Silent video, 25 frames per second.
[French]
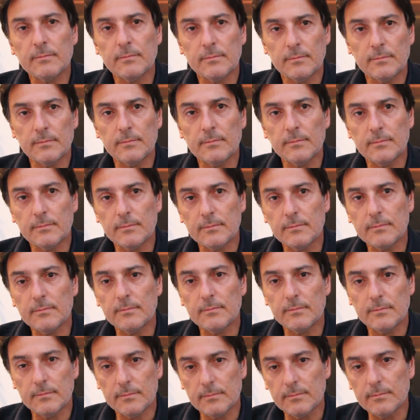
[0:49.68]
dont on va
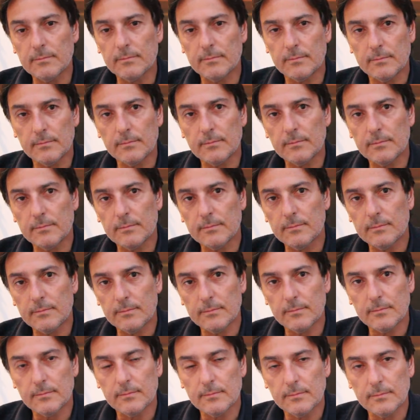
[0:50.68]
parler et qu'on va
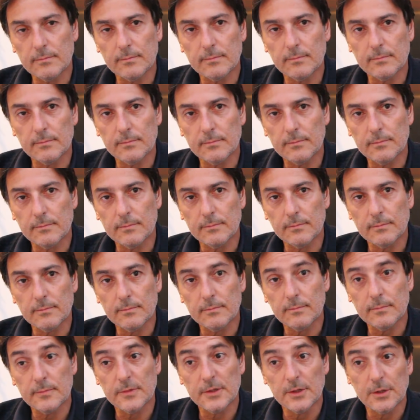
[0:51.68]
peut-être remettre en
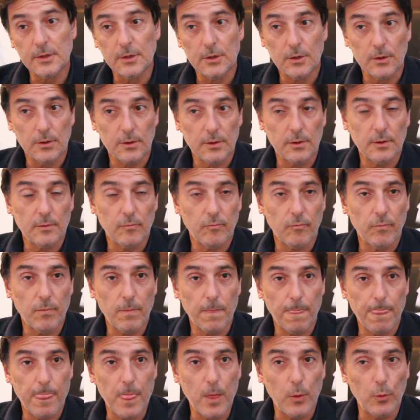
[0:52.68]
question et critiquer.
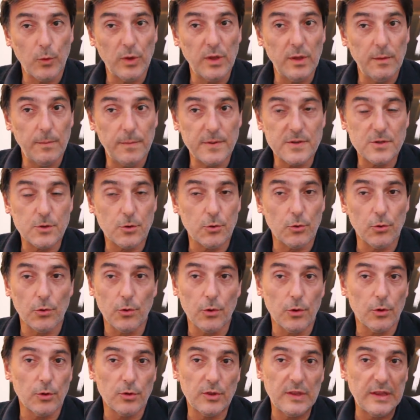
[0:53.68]
Oui, parce
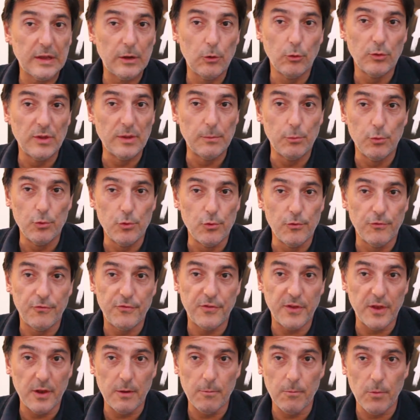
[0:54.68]
que dès le début du
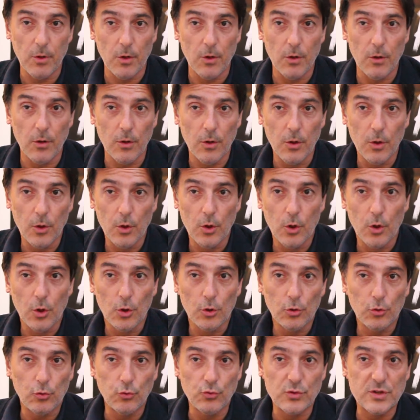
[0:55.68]
film,
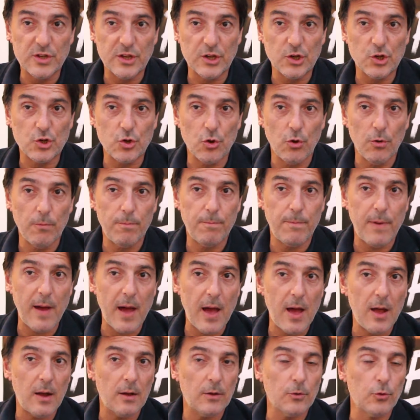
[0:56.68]
tous ces gens
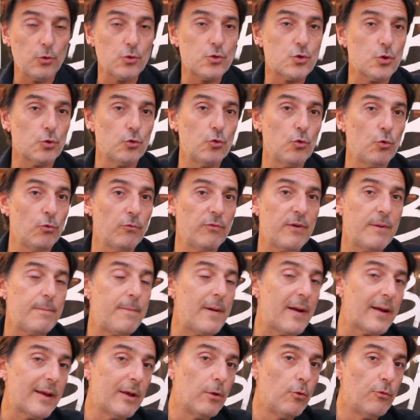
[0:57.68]
parlent de ce dont on va
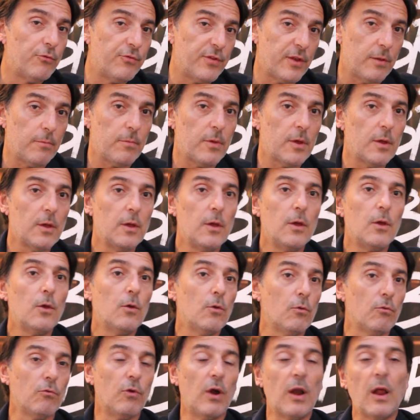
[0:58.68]
parler le film.
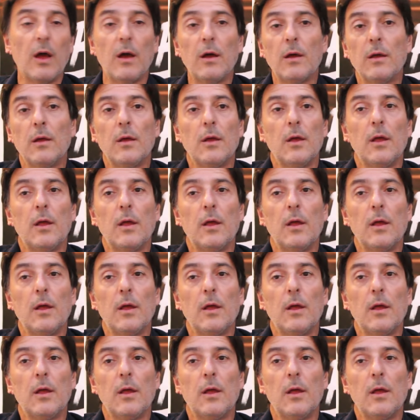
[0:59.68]
Voilà,